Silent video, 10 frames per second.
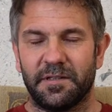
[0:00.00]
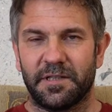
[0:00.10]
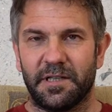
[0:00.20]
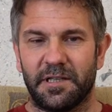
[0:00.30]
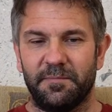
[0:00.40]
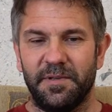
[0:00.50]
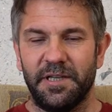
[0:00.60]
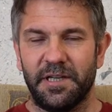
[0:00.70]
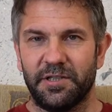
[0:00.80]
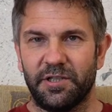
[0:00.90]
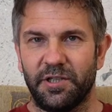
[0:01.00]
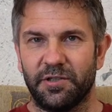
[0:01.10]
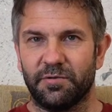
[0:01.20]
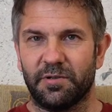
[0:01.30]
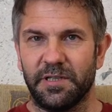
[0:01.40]
zabijać
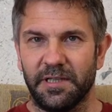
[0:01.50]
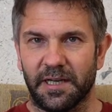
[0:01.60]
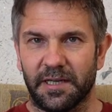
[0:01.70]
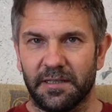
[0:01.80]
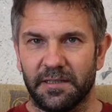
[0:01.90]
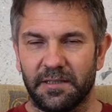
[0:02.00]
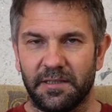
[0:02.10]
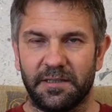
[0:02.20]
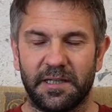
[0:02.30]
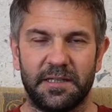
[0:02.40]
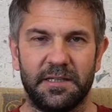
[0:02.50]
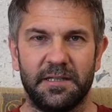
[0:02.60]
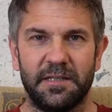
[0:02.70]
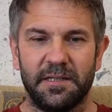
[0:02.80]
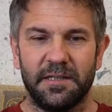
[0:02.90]
księdzu Klina. I tak
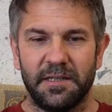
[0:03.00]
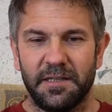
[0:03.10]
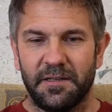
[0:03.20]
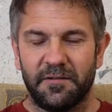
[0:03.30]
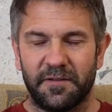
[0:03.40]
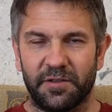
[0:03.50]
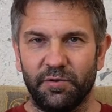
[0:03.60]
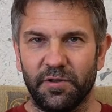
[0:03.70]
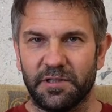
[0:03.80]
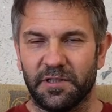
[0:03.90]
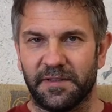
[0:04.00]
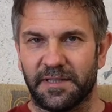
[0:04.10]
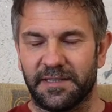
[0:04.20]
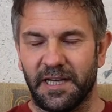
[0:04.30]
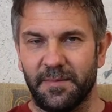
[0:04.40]
wertując Nowy
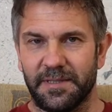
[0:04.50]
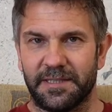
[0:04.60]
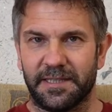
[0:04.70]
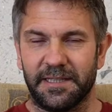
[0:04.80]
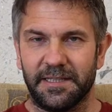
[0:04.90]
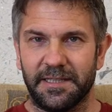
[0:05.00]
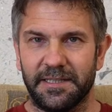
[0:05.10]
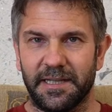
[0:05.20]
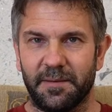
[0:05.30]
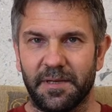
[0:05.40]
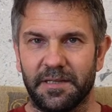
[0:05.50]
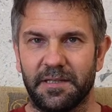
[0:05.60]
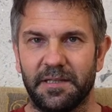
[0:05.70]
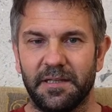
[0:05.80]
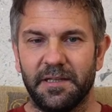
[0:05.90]
Testament, Stary
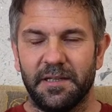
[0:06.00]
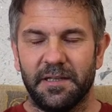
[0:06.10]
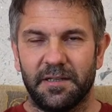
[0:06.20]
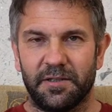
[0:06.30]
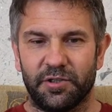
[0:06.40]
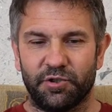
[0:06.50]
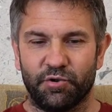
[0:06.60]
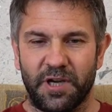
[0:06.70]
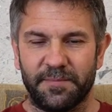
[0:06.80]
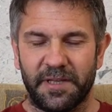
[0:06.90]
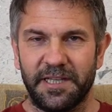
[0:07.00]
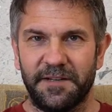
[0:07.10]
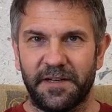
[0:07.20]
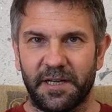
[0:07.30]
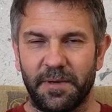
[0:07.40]
Testament, y, szukałem
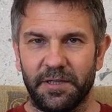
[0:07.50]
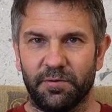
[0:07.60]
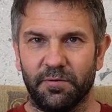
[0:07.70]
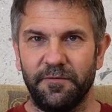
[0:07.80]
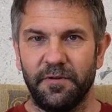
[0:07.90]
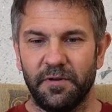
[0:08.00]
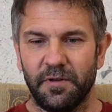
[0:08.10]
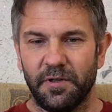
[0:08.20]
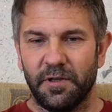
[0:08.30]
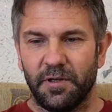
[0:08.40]
takich fragmentów,